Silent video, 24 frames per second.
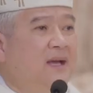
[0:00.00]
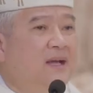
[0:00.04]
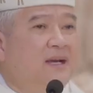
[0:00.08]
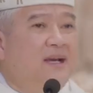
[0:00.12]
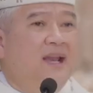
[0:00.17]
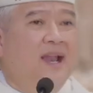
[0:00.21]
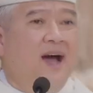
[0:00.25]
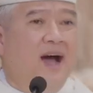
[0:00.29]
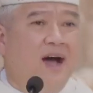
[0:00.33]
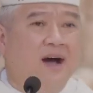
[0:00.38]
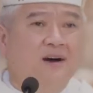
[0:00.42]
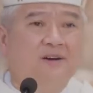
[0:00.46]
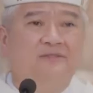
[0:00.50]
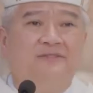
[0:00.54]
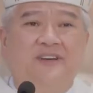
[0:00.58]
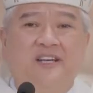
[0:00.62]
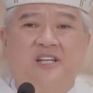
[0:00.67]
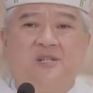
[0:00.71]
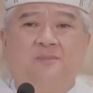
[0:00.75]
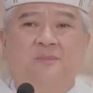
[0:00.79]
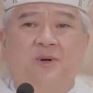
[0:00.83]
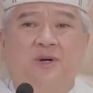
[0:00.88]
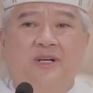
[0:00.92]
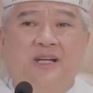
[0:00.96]
Love
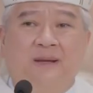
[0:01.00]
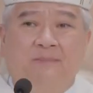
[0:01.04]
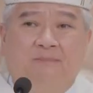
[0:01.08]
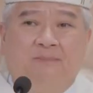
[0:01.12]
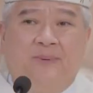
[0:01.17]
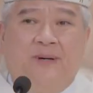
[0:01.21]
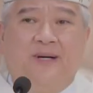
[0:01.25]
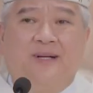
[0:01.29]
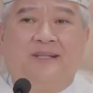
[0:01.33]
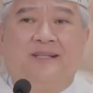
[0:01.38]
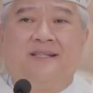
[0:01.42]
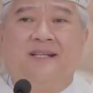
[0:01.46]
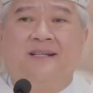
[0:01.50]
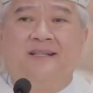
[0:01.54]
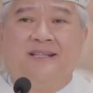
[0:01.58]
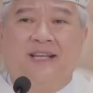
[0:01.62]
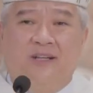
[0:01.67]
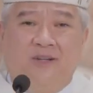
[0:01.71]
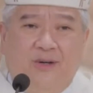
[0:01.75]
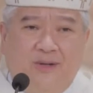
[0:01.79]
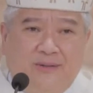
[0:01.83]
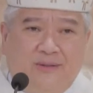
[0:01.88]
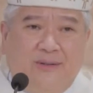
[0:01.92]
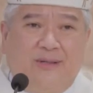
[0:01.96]
is more important
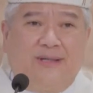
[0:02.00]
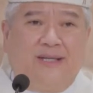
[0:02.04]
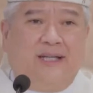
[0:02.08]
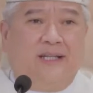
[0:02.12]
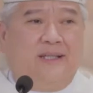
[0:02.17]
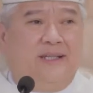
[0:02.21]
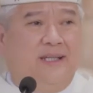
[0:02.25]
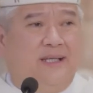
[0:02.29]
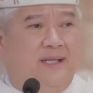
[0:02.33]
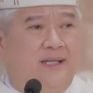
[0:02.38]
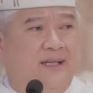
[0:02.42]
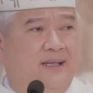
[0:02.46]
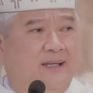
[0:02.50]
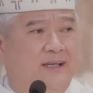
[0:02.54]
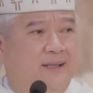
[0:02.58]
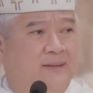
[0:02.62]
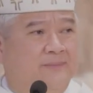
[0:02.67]
than authority.